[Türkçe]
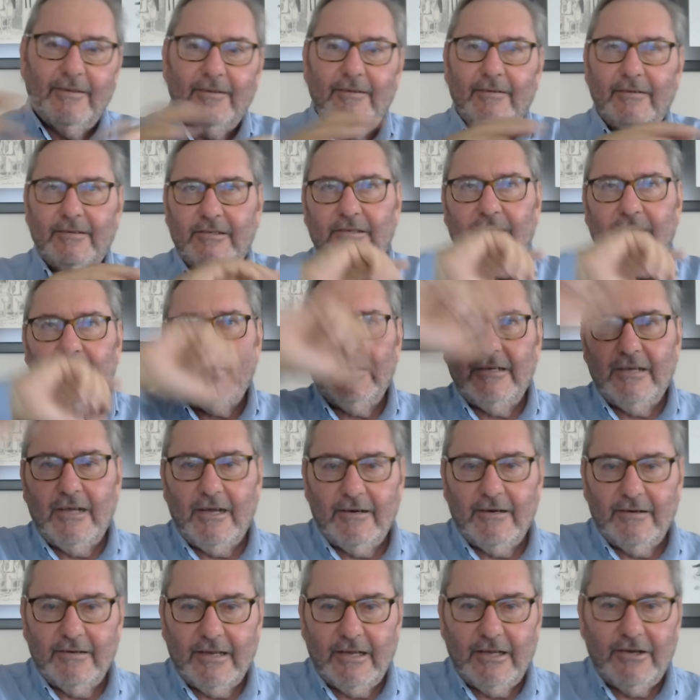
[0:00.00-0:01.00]

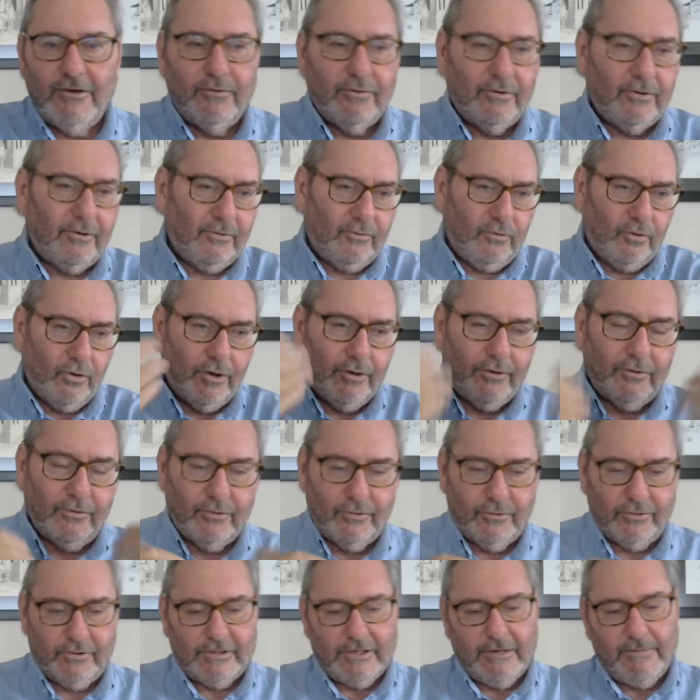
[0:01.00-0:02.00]
Sinyal geliyor,
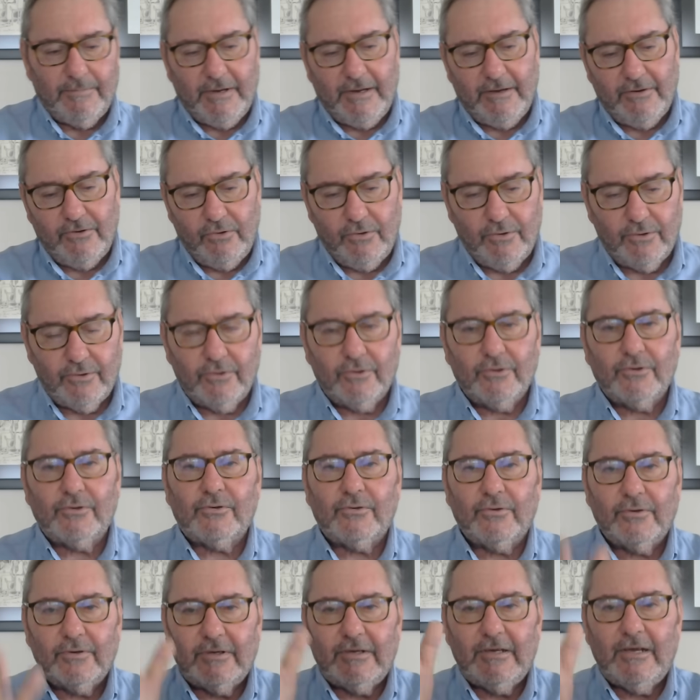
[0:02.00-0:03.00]
döndüğü zaman
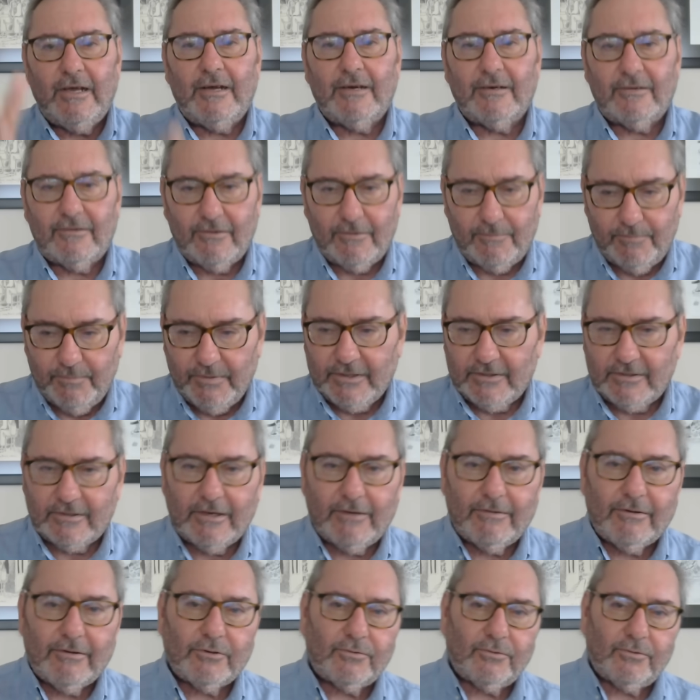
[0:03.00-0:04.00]
görüyorsun ki artık bir
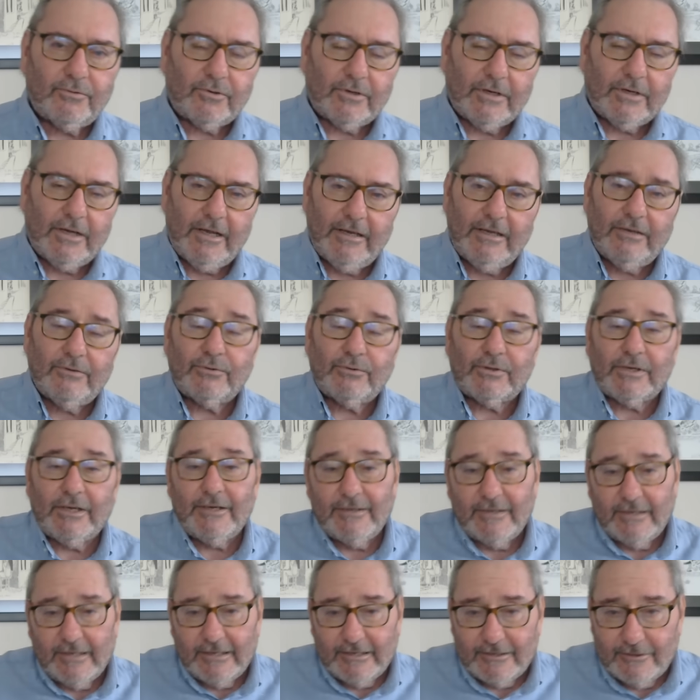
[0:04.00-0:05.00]
savaş uçağı
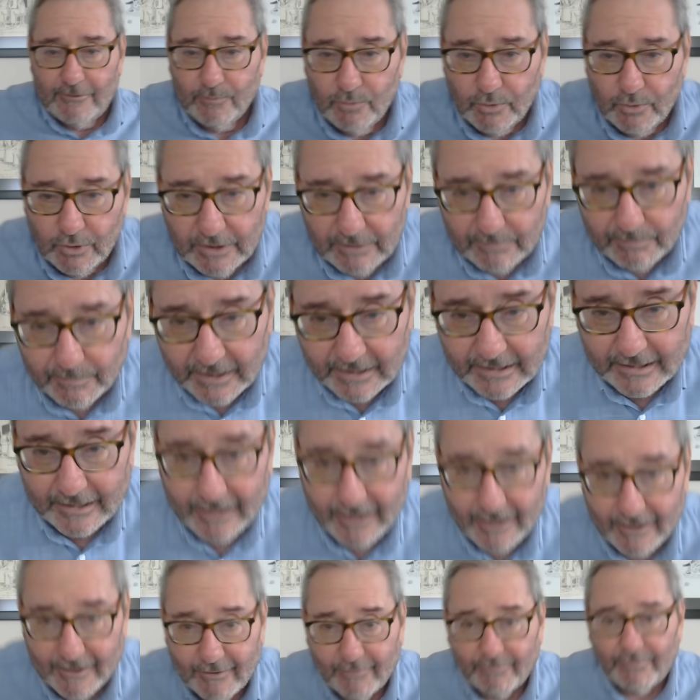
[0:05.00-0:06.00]
üzerindeki
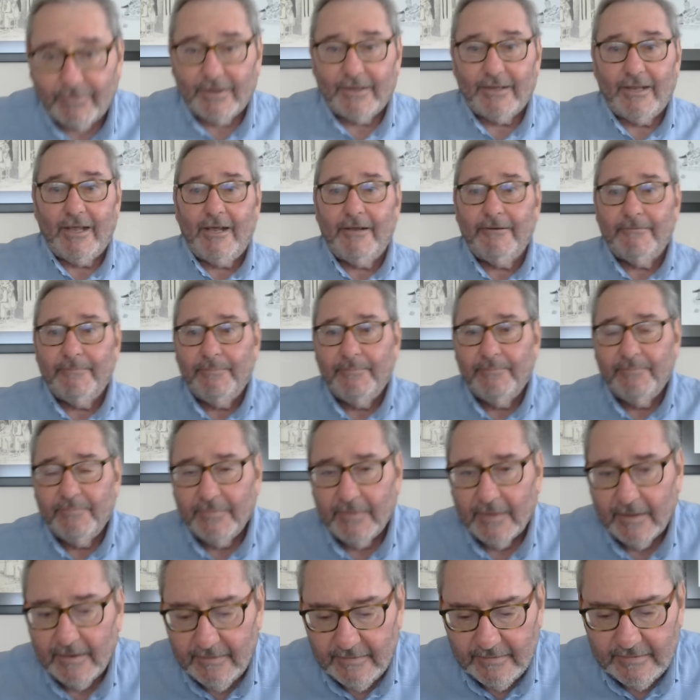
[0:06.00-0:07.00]
mühimmatlarla falan
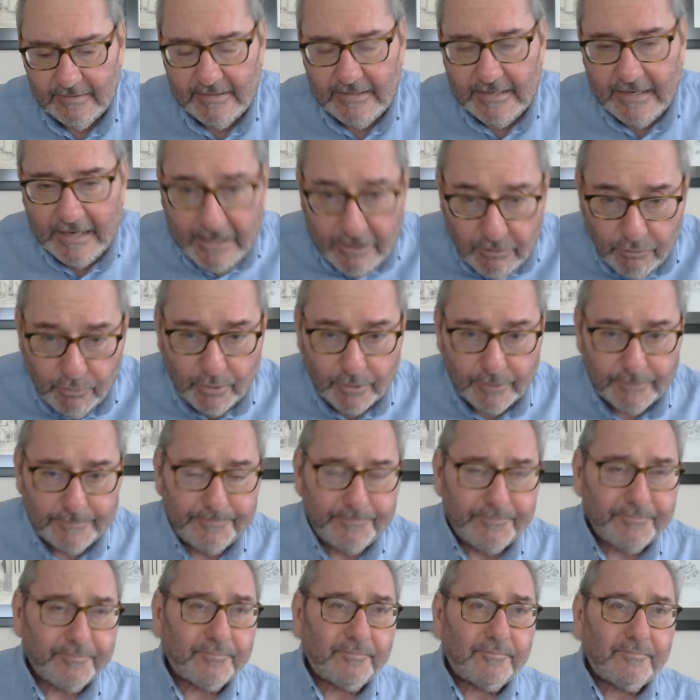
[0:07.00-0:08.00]
geliyor.
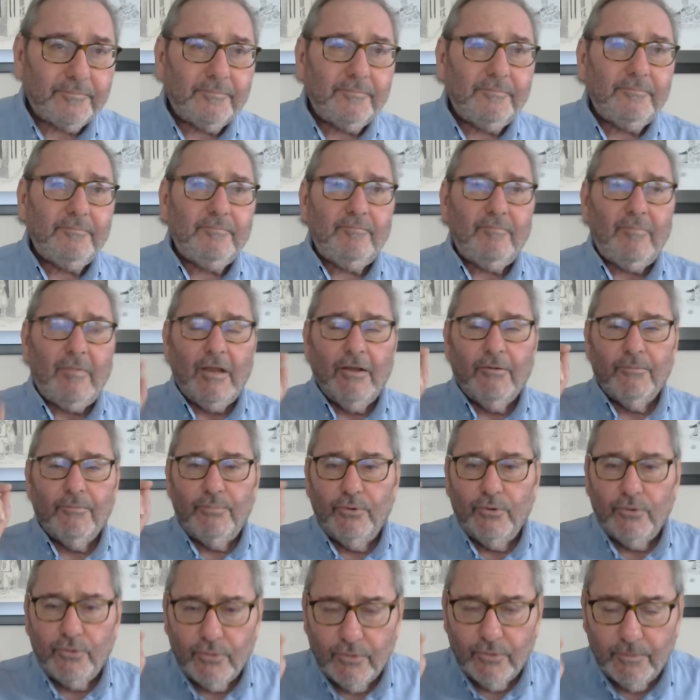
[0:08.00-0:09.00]

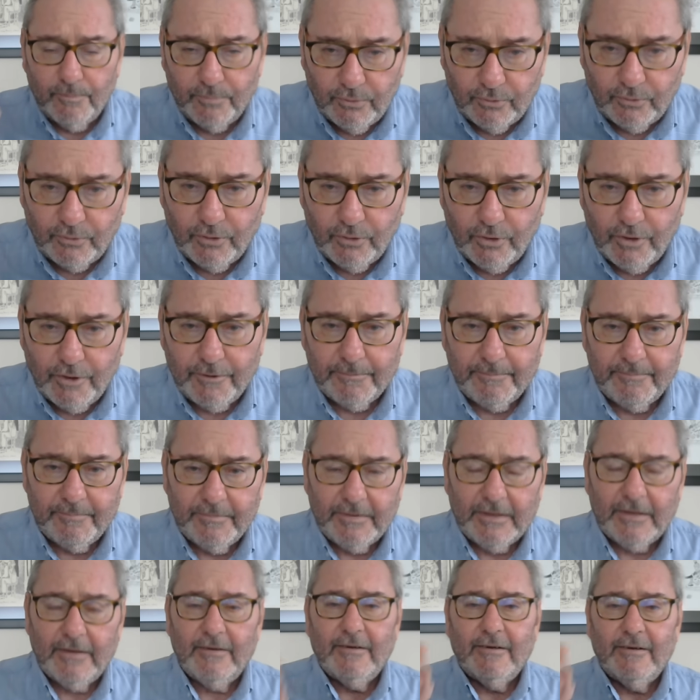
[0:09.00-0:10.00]
Bütün
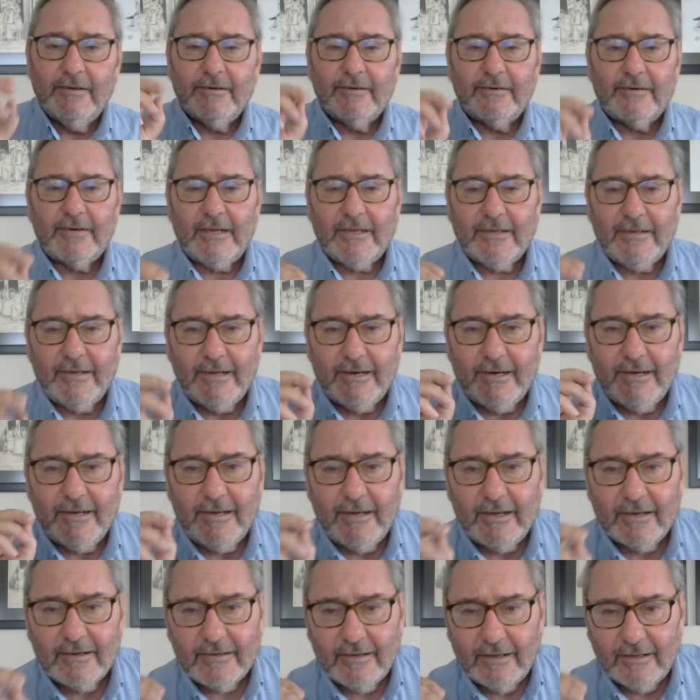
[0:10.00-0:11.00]
radara
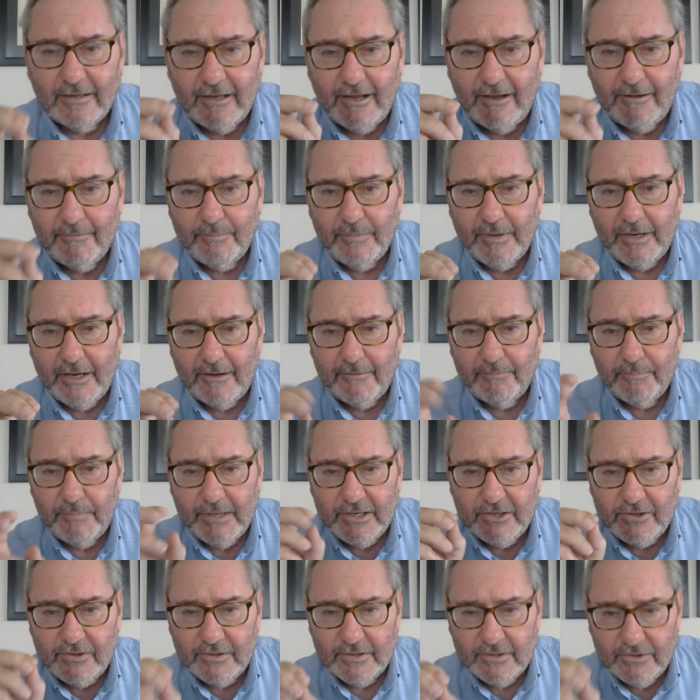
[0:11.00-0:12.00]
yakalanmayan
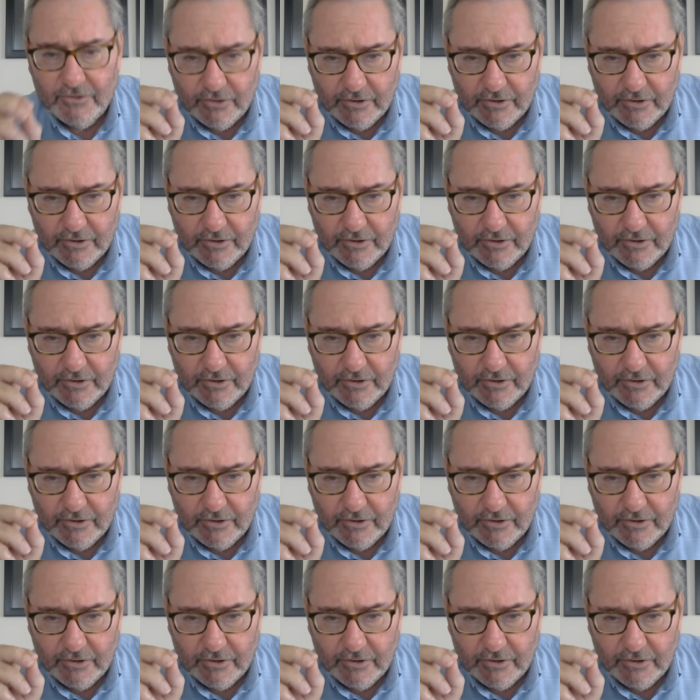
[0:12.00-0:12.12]
5.